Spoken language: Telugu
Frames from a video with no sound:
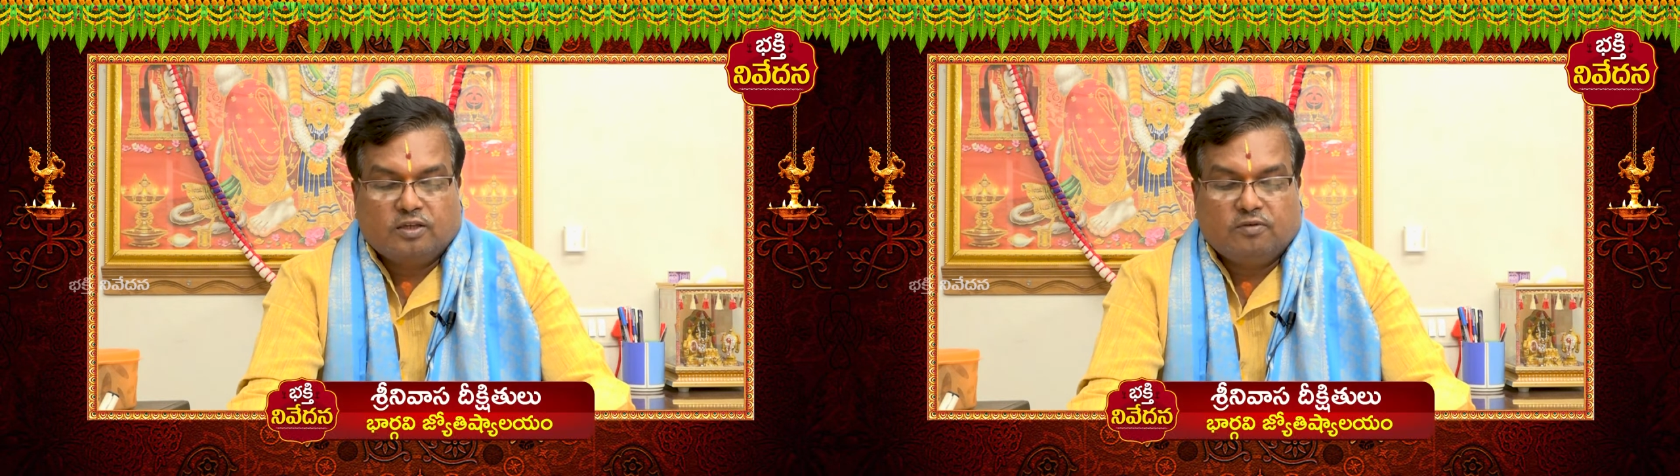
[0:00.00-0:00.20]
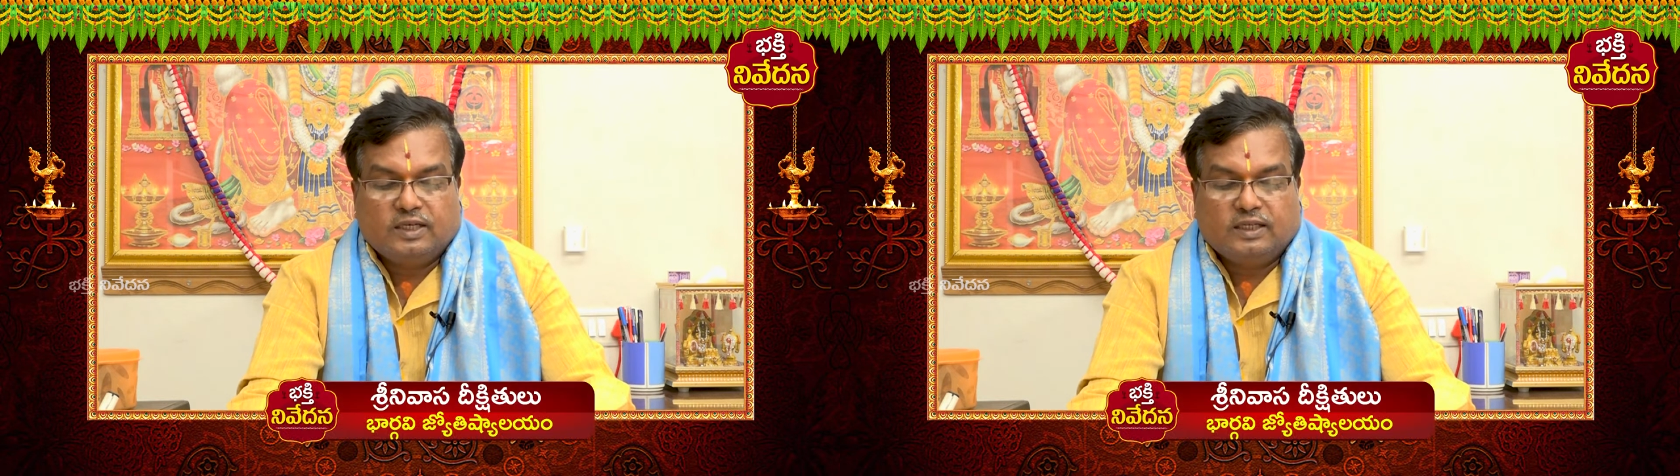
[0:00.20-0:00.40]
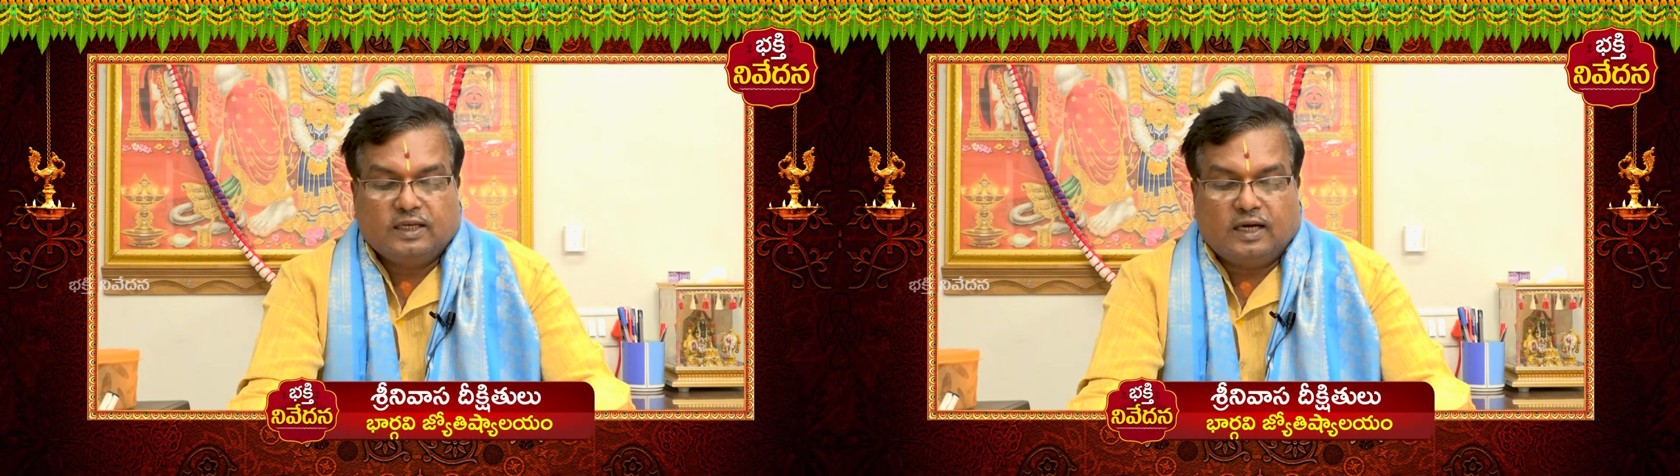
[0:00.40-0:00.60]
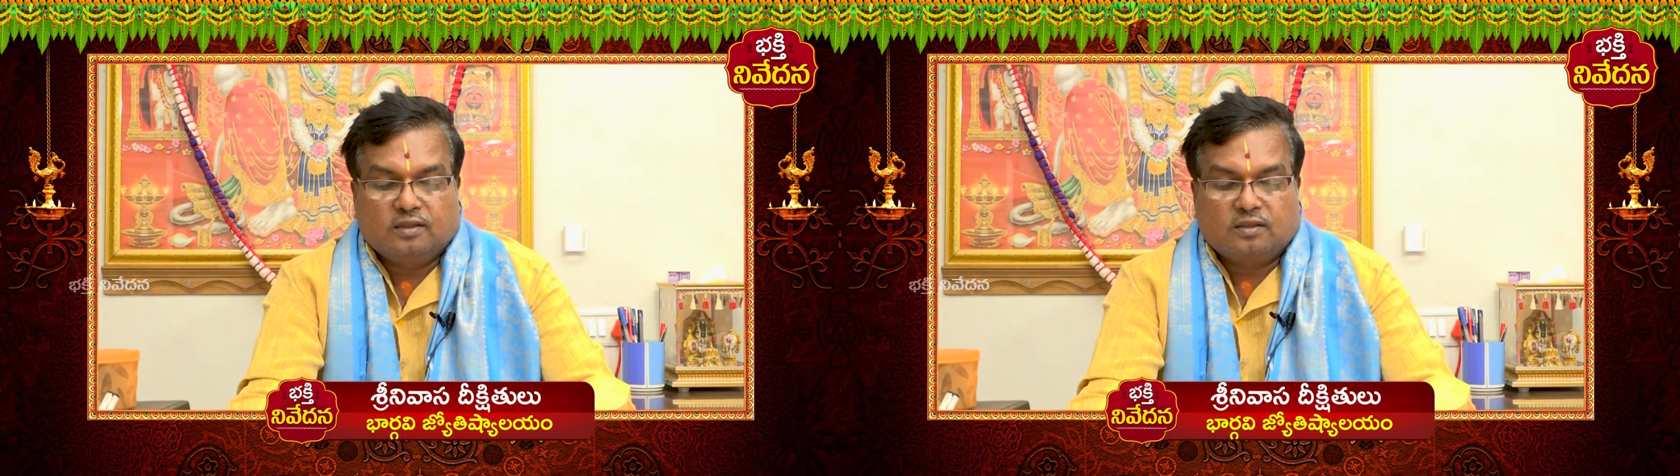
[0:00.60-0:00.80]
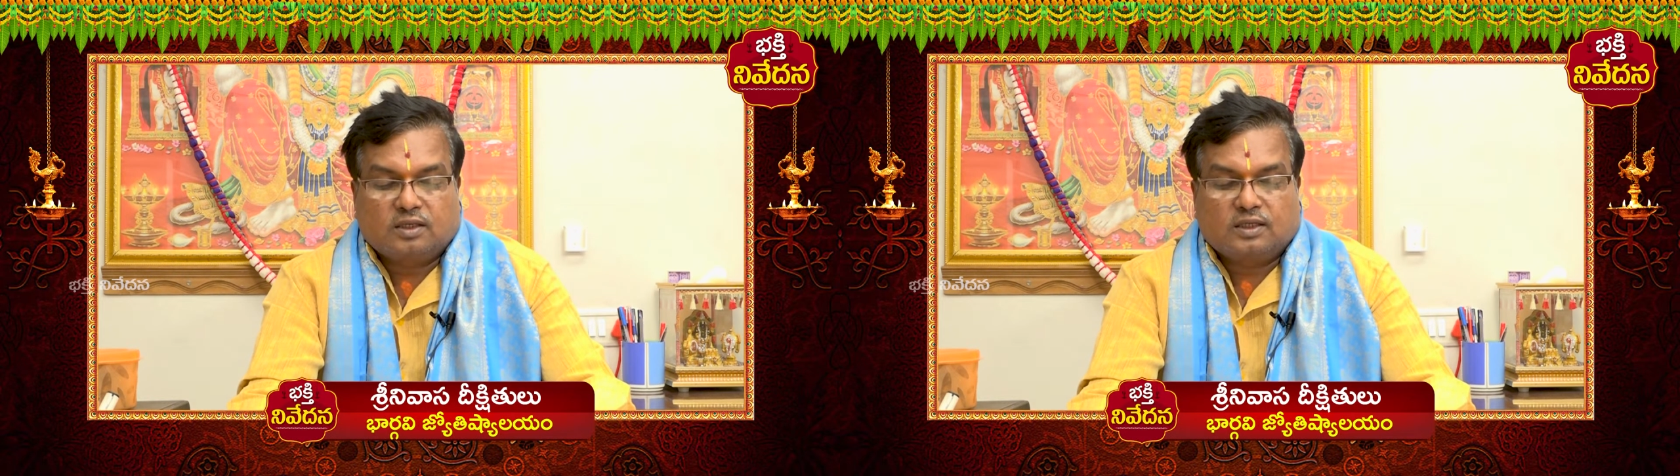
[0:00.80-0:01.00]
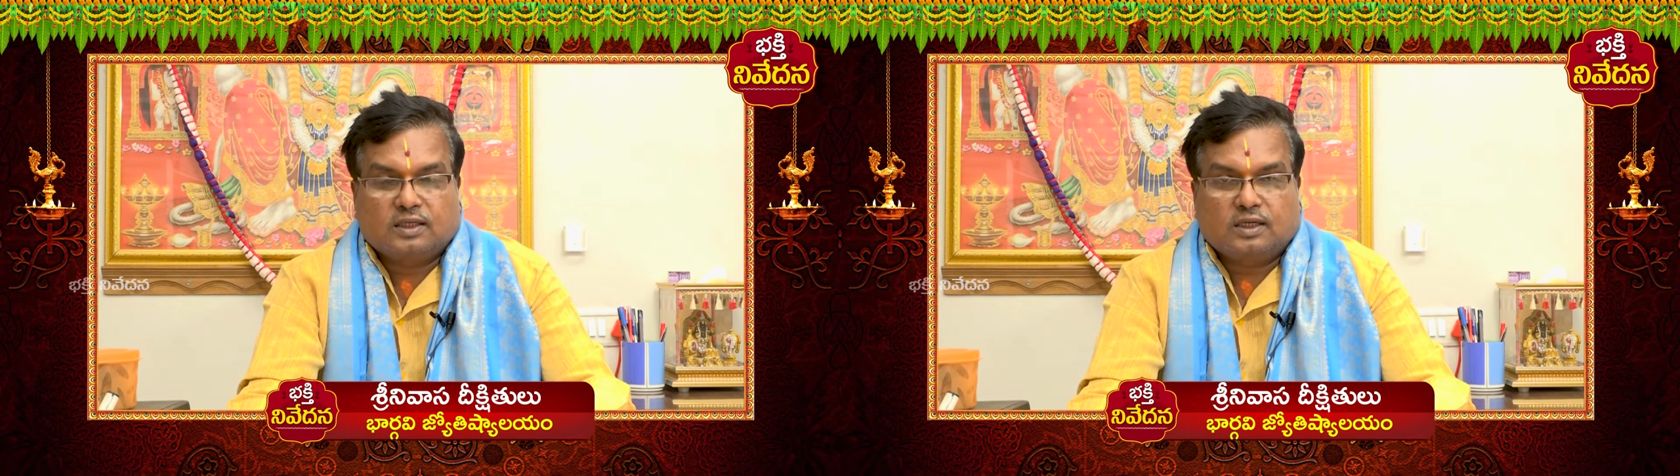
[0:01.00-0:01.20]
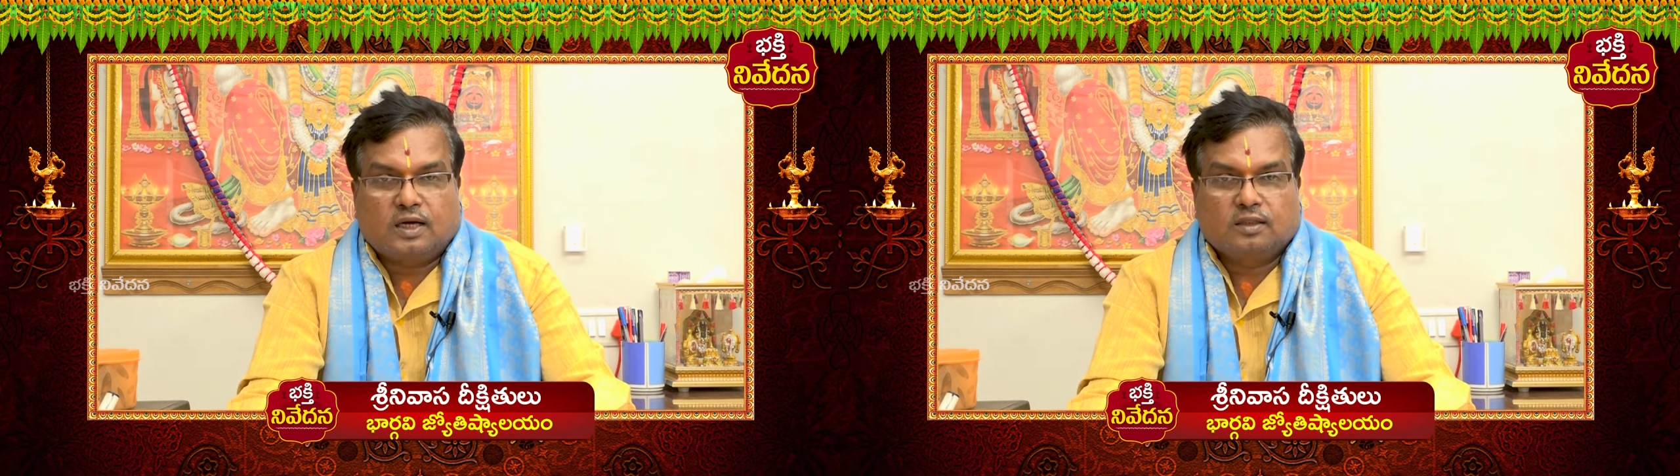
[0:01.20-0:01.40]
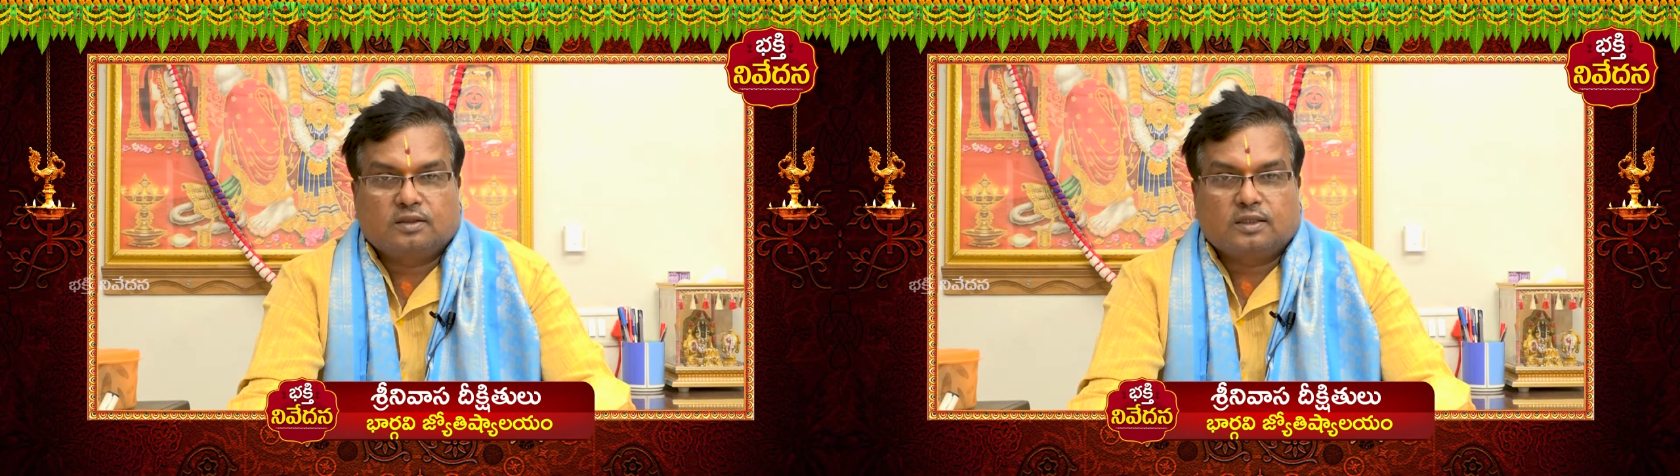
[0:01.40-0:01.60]
వీరికి అంతర్గ్ర
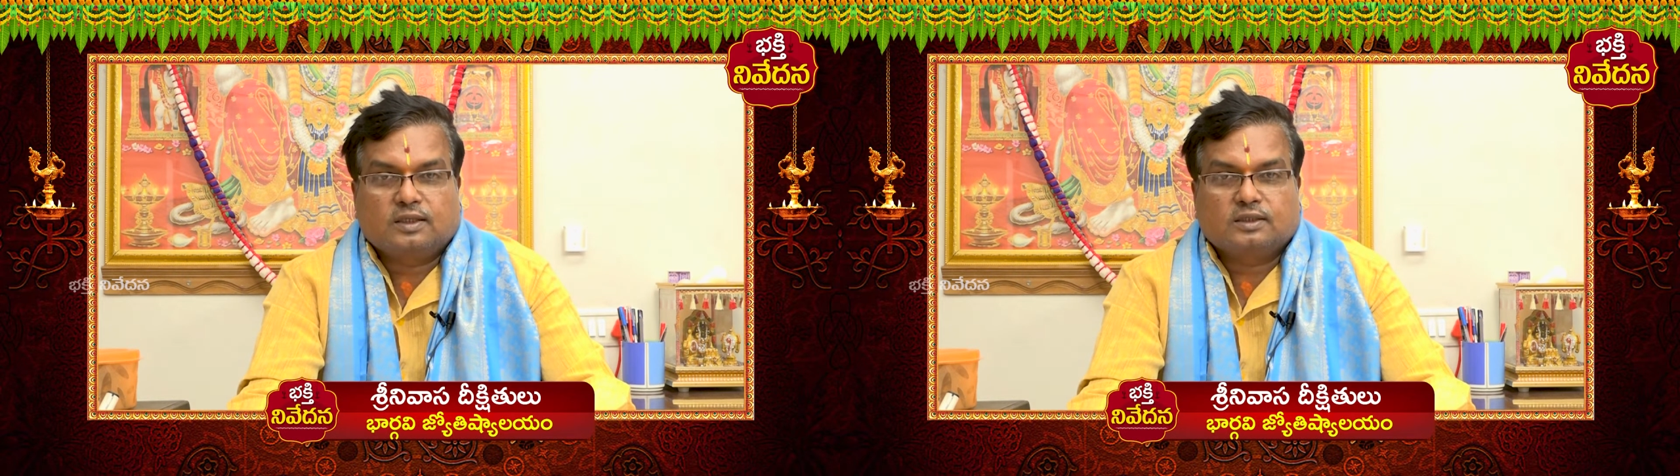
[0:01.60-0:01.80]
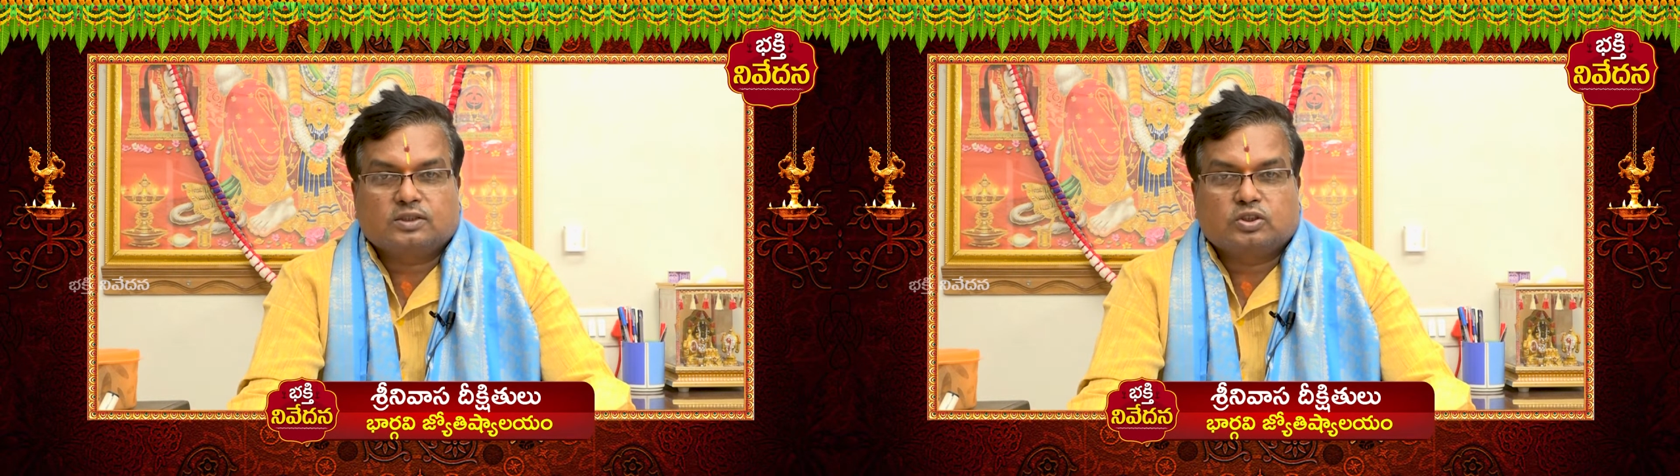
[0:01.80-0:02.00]
అంతర్గత